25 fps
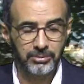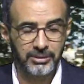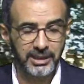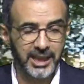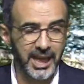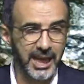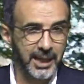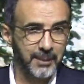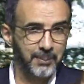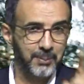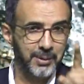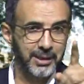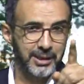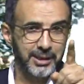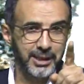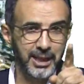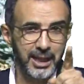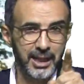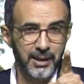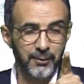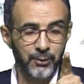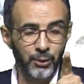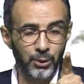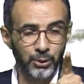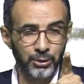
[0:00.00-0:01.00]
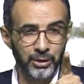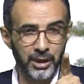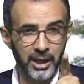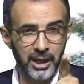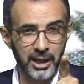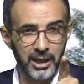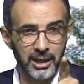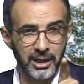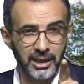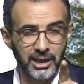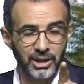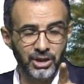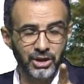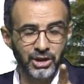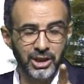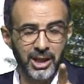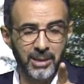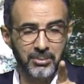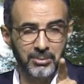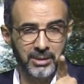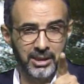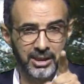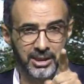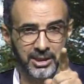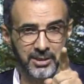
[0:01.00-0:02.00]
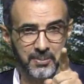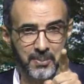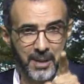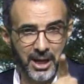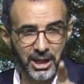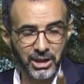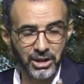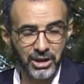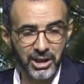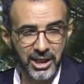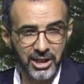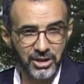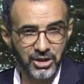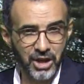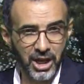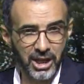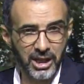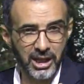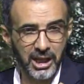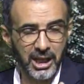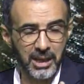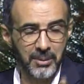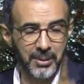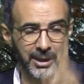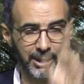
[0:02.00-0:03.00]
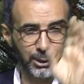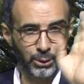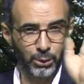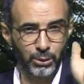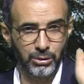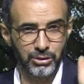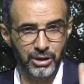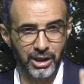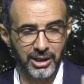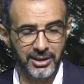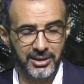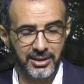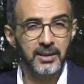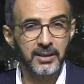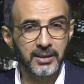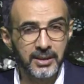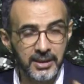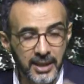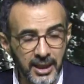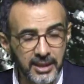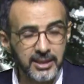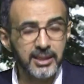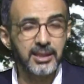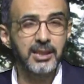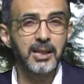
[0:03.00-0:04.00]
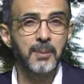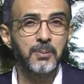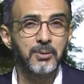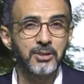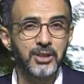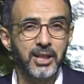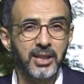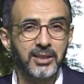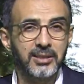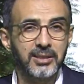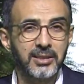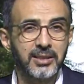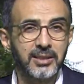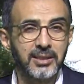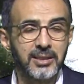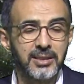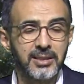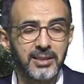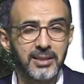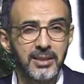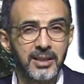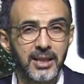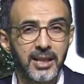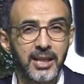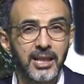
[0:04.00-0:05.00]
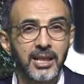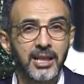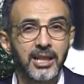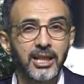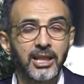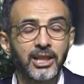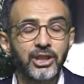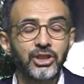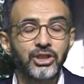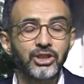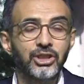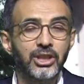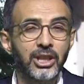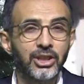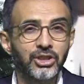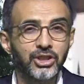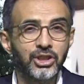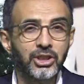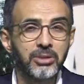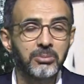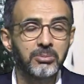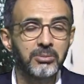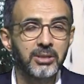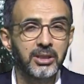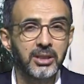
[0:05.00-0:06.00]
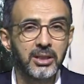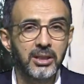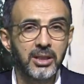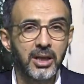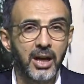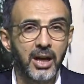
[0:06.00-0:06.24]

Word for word: Tek bir telefonla işlemleriniz başlayacak, emekli olacaksınız. Nasıl yapacaksınız? İşte şimdi